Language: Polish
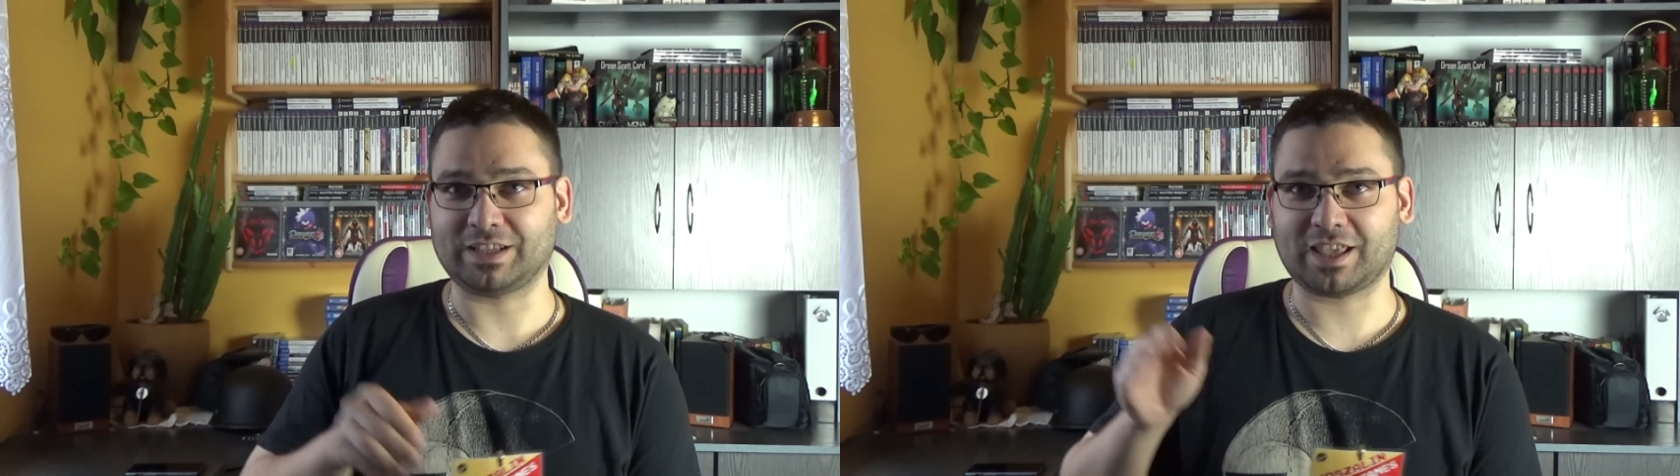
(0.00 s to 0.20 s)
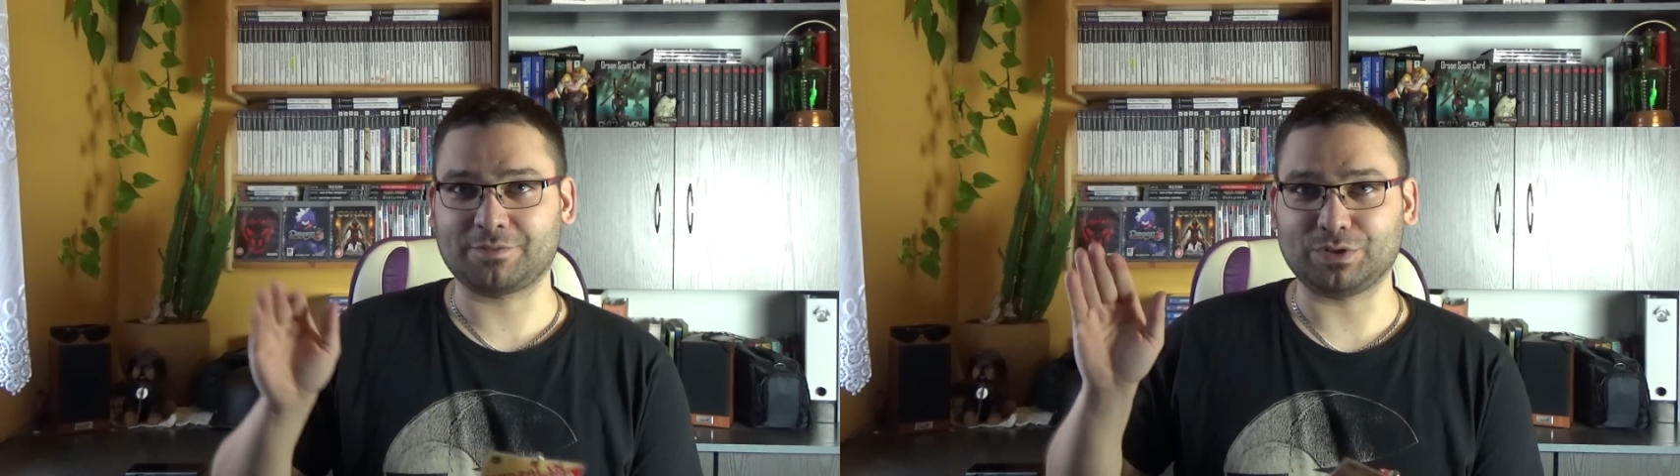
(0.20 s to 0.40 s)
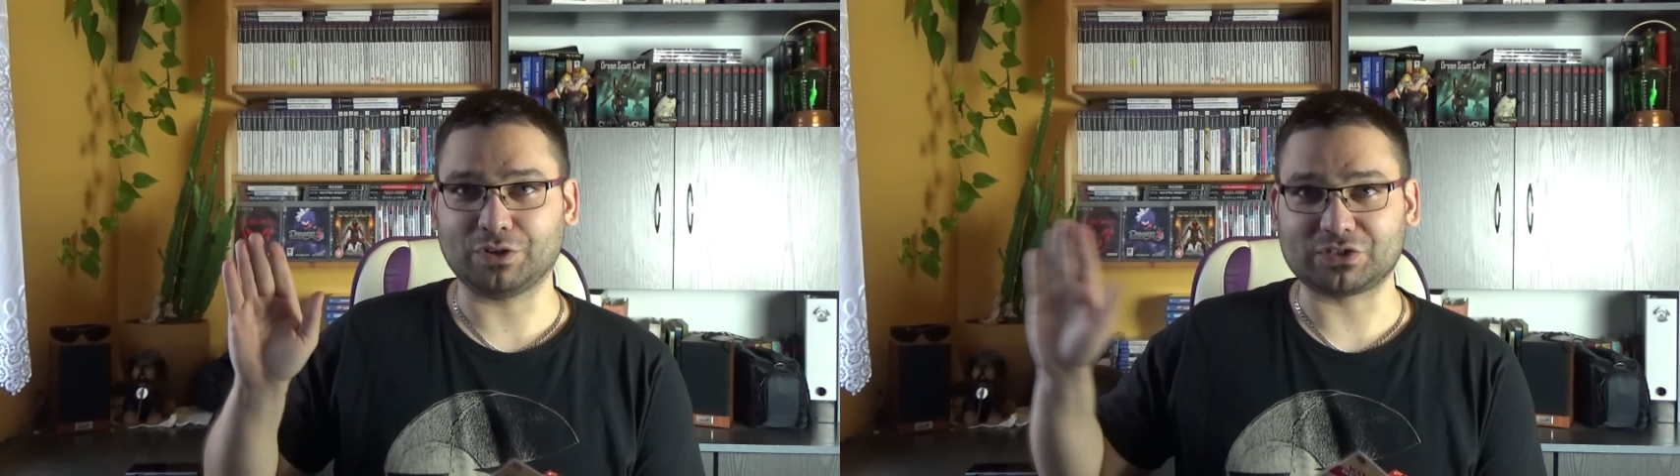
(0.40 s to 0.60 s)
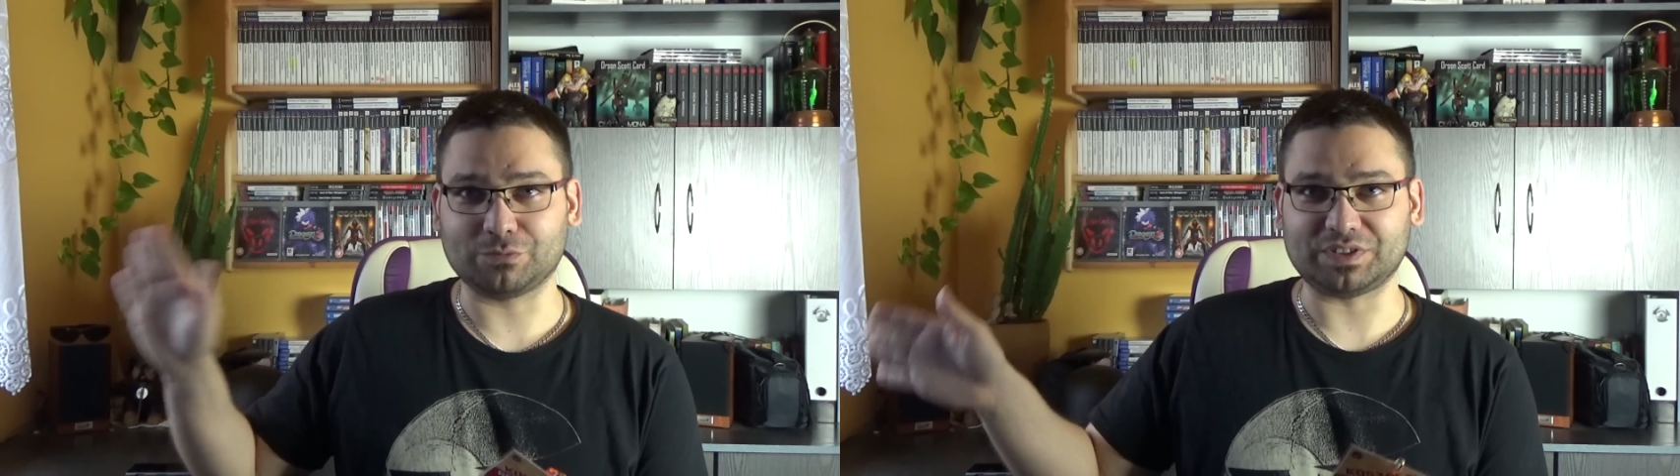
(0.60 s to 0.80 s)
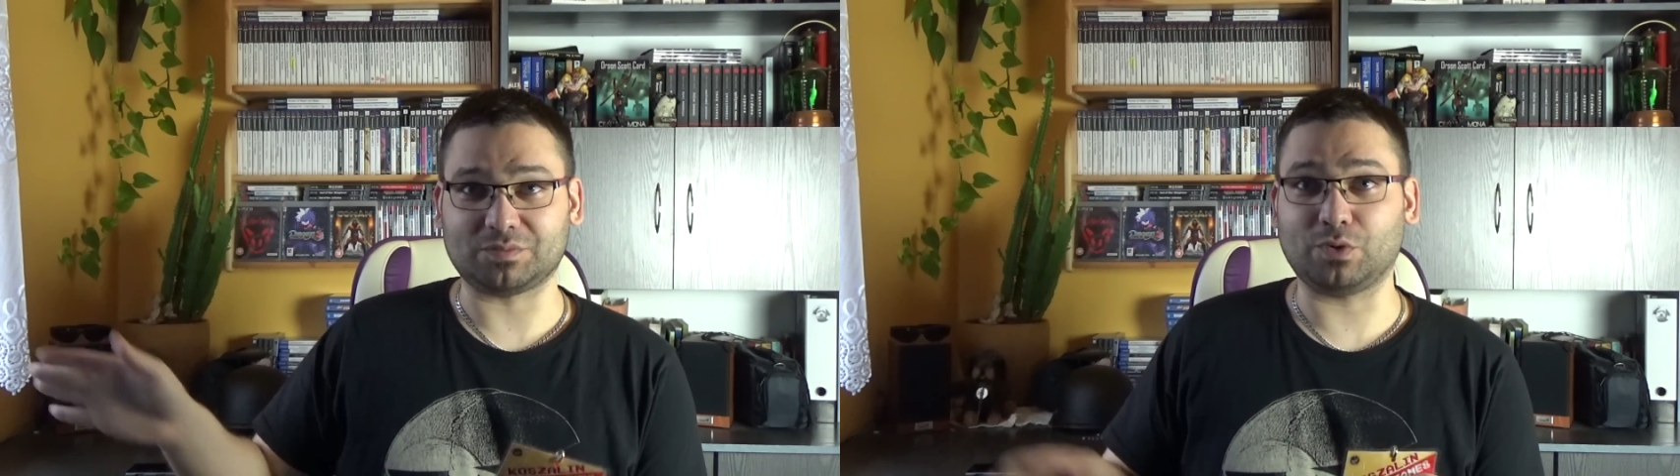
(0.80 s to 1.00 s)
tak jakby
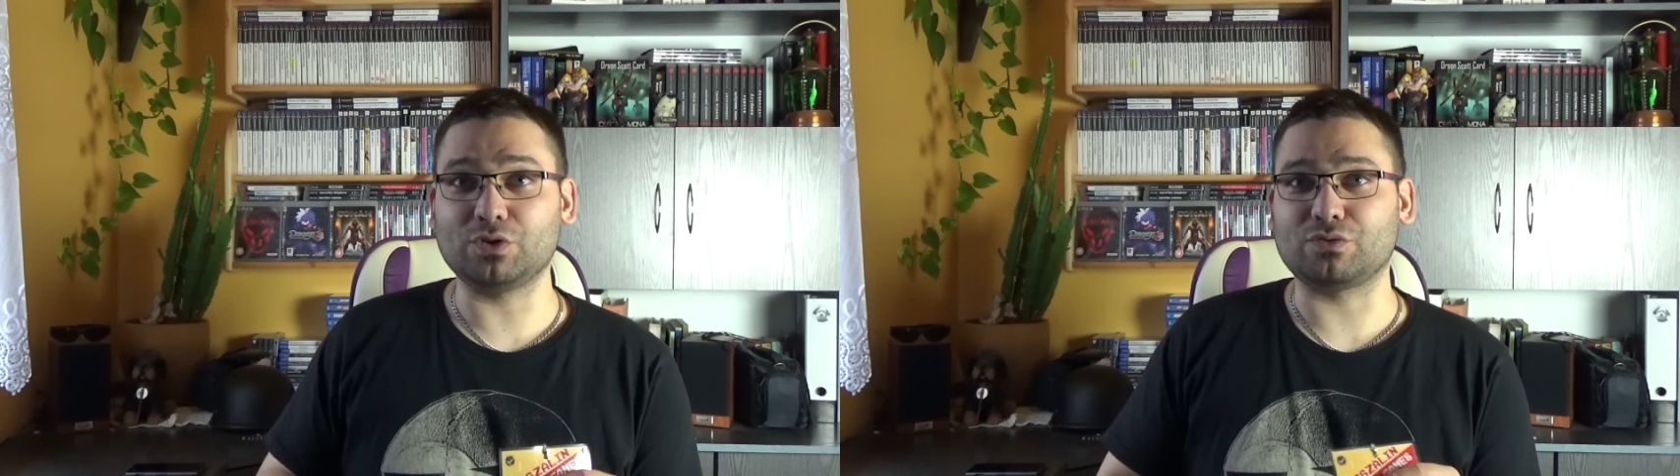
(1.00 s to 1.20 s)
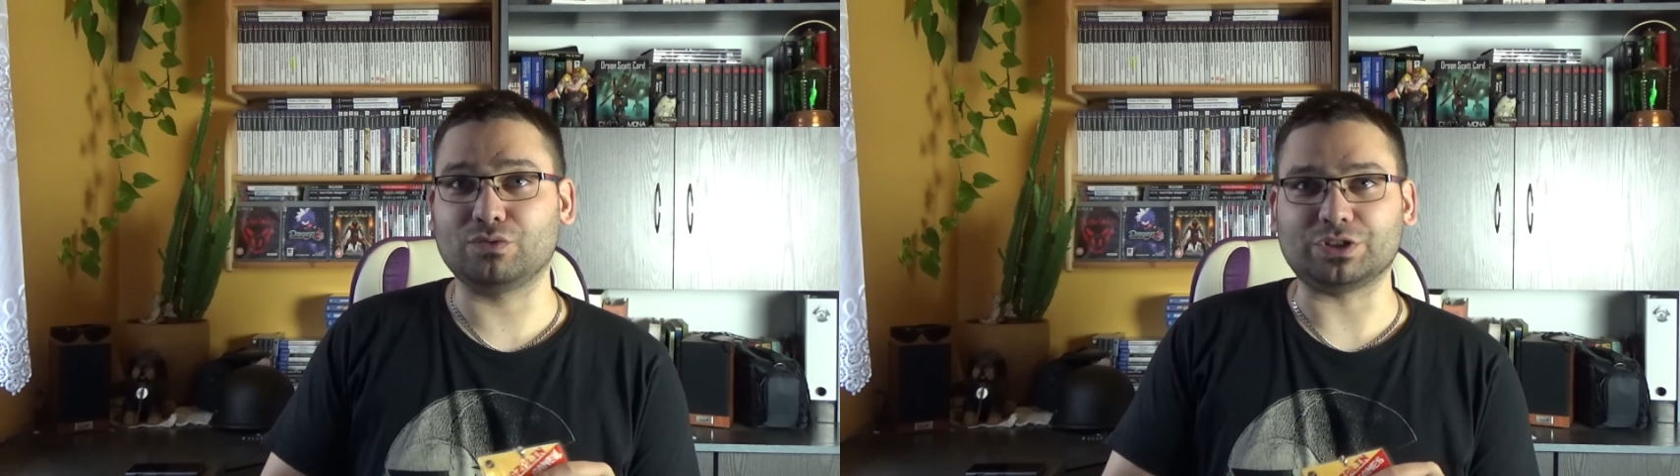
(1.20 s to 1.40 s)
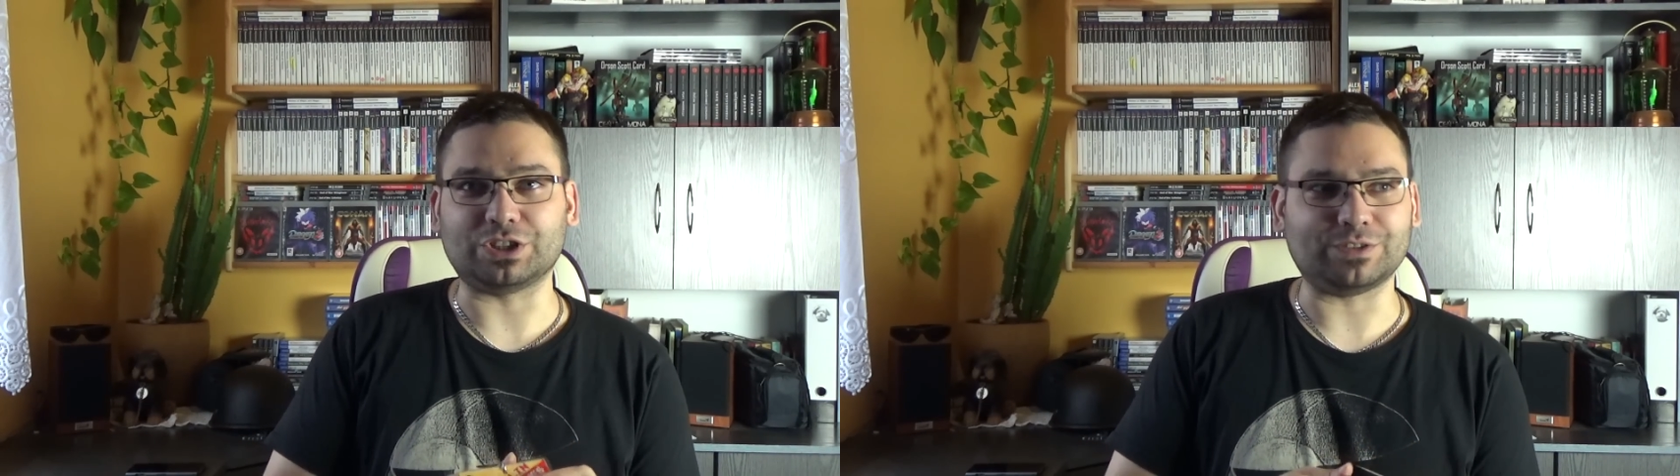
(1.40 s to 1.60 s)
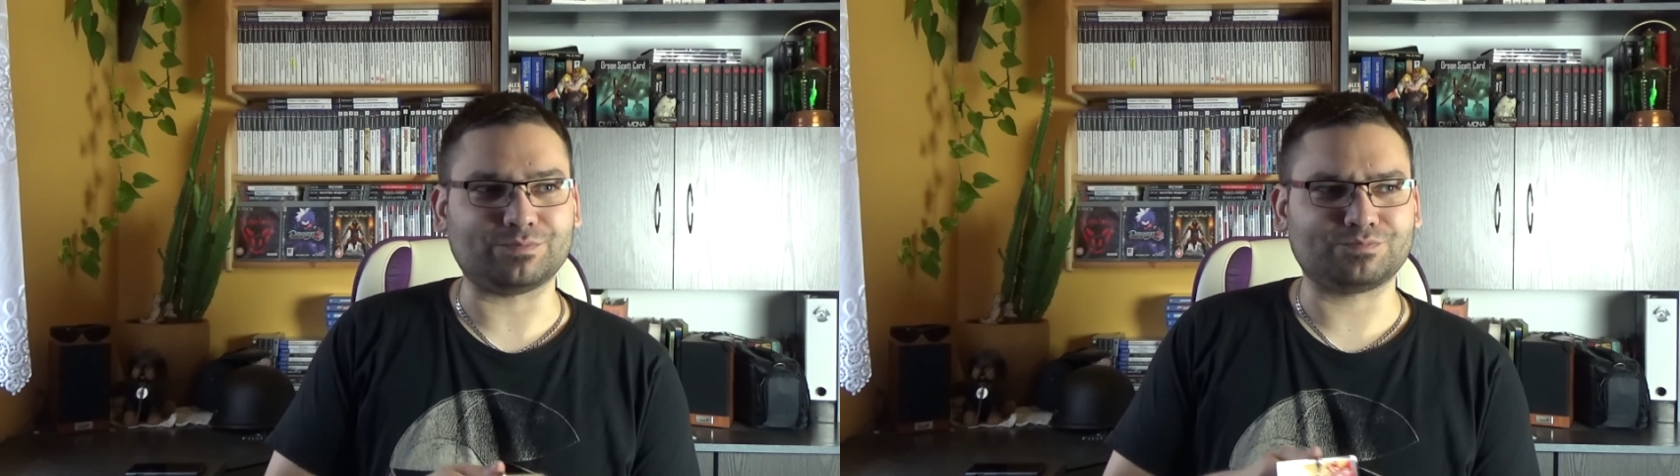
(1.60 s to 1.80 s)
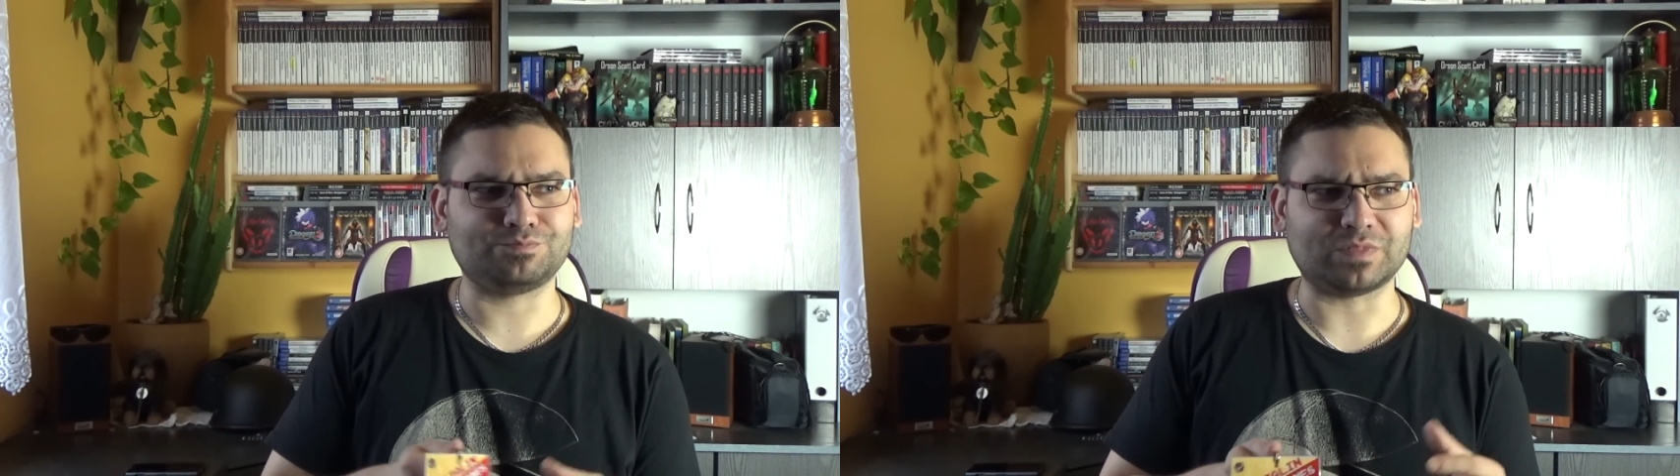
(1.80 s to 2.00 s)
osoby z boku i